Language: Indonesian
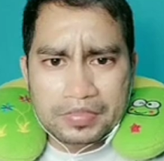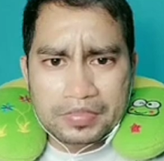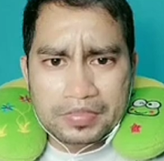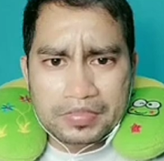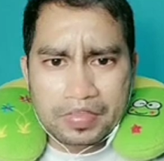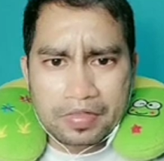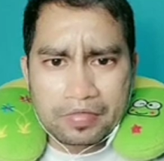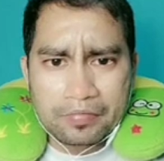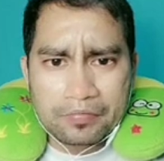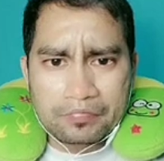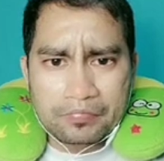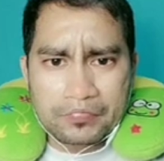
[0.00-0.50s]

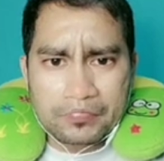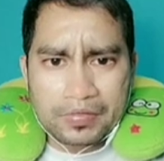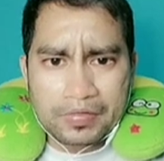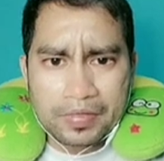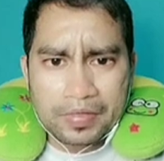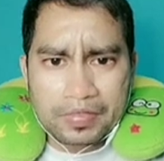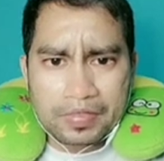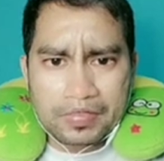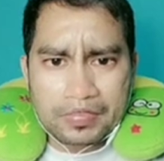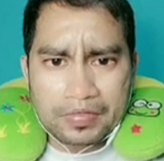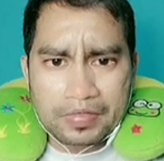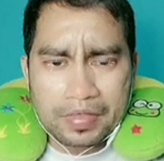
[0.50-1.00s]
tapi
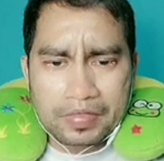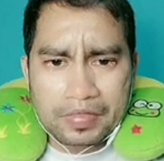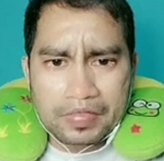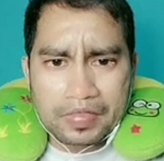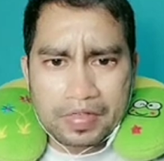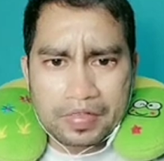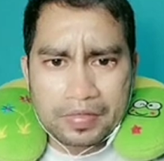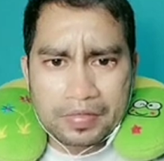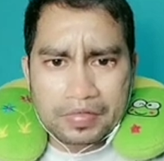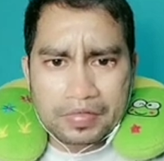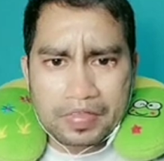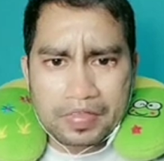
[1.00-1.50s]
kita
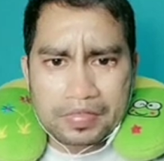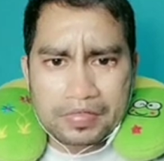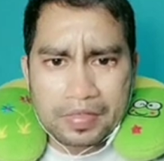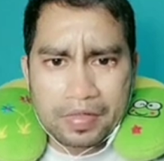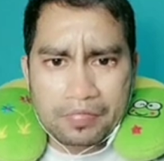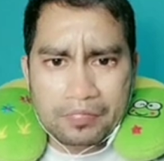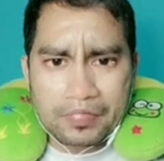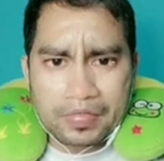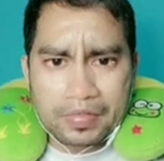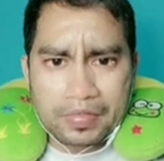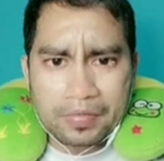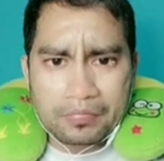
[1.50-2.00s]
lihat guys
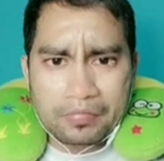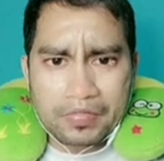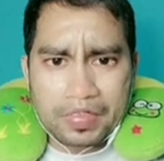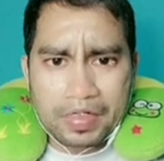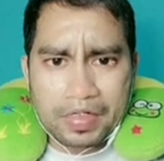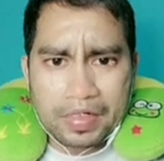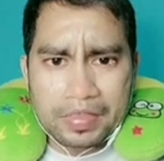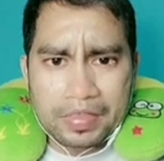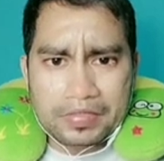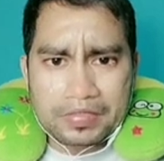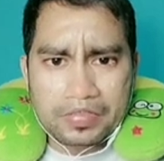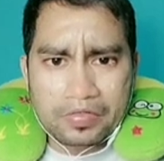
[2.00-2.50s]
apakah
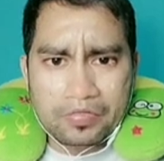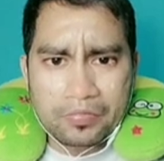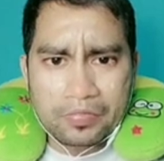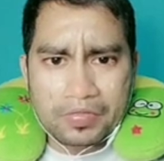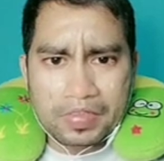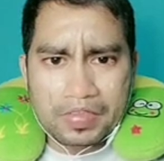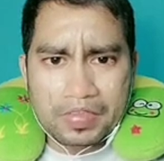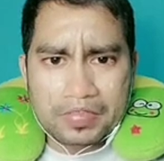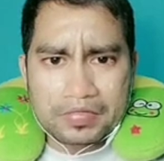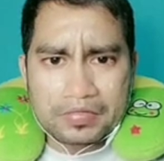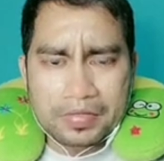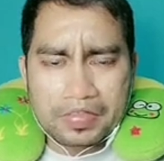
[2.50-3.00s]
berhasil
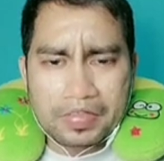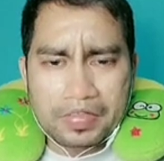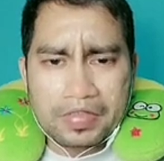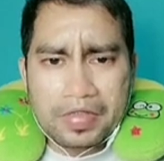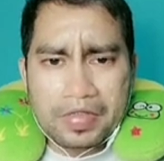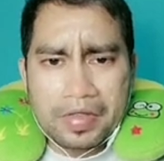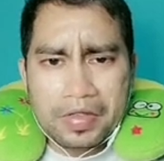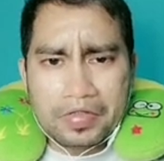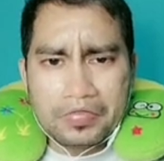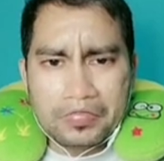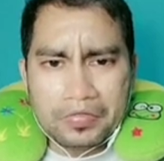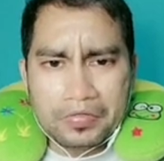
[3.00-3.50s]
operasinya
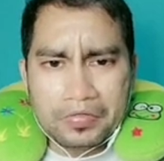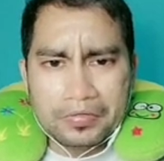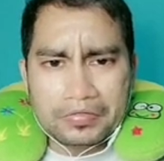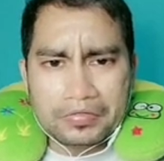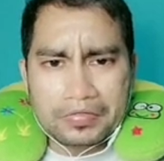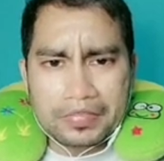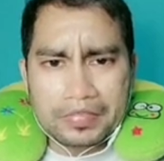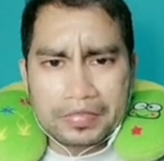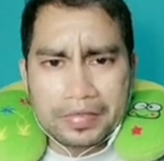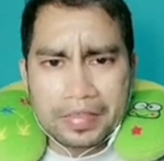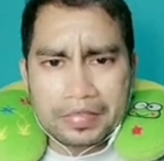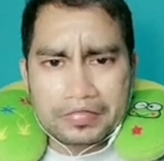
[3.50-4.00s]
huh,
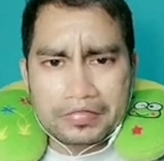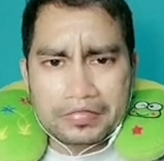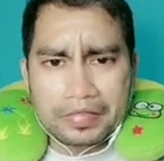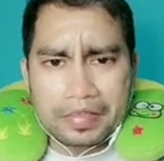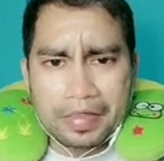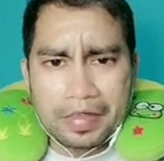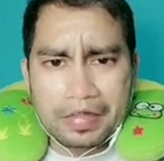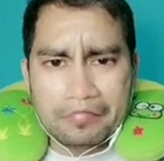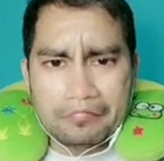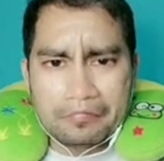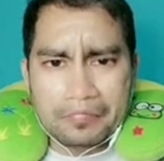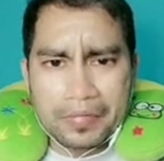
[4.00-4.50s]

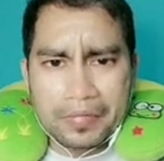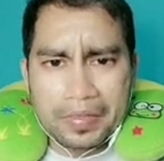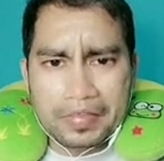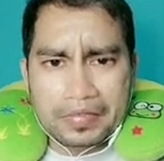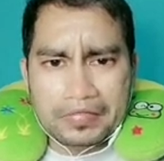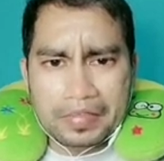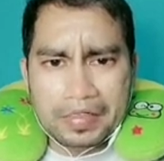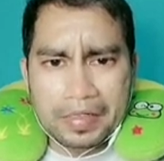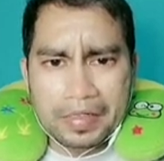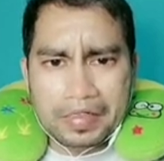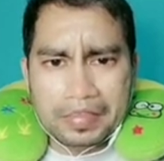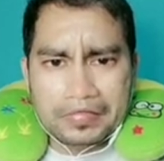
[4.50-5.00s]
ternyata
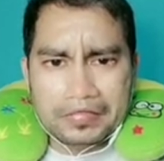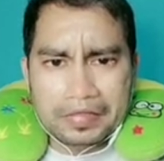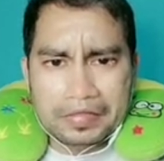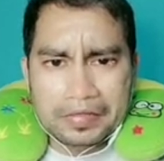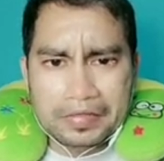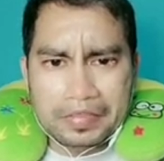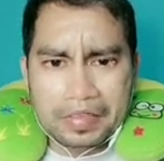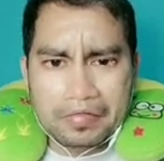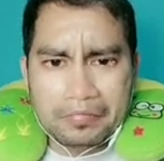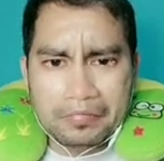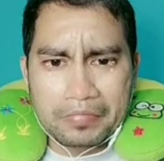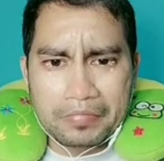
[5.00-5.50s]
apelnya nggak
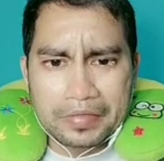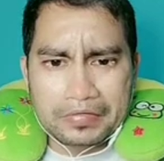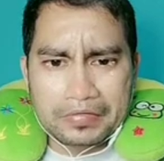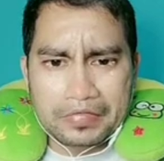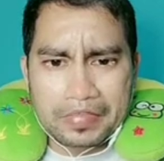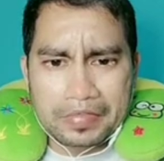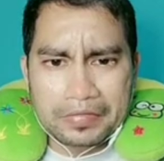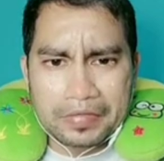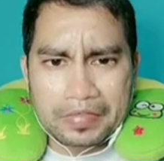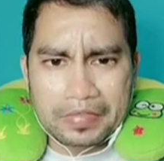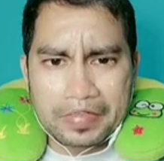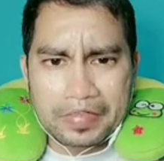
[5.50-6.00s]

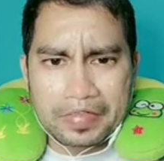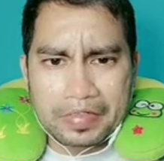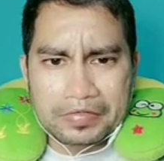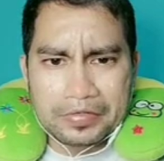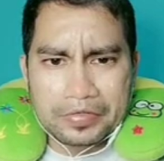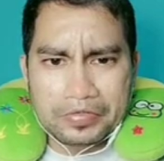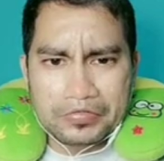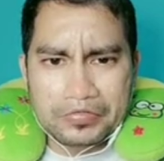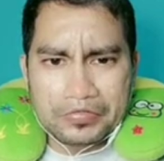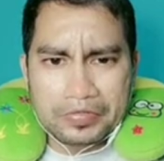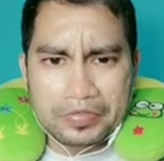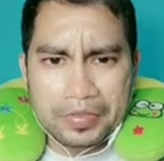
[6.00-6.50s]
terselamatkan guys
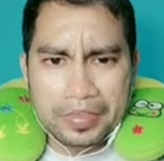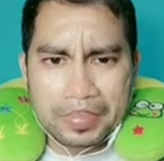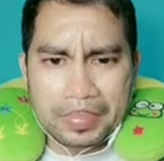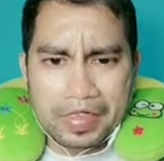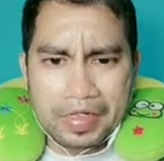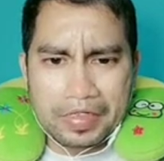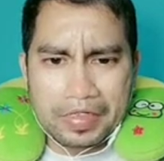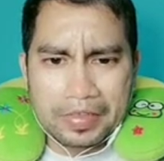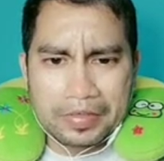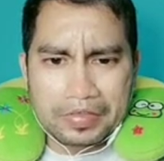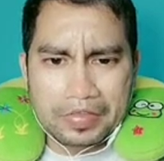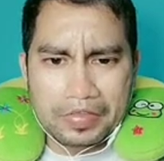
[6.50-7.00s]
sedih
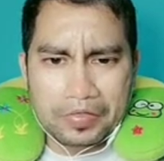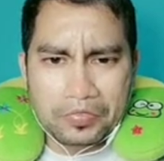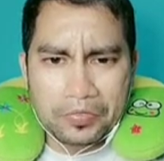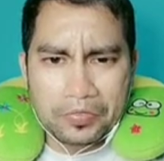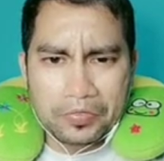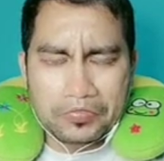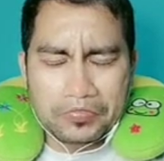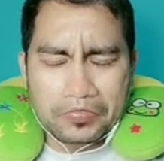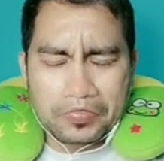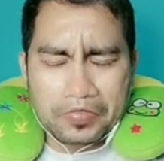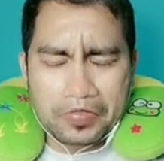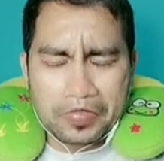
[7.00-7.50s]
kali
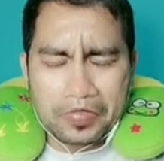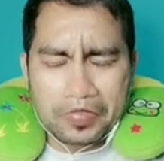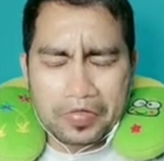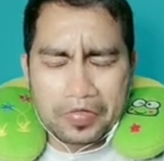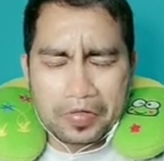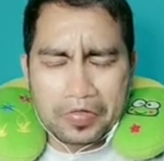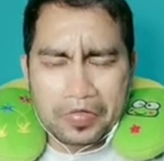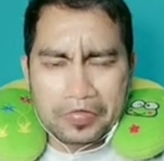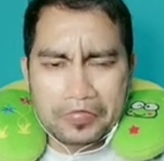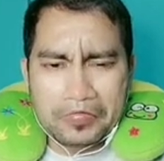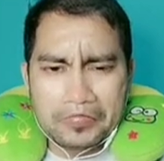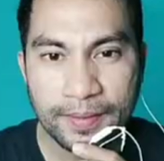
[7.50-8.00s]
aku
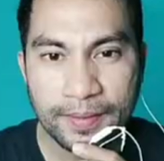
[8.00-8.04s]
guys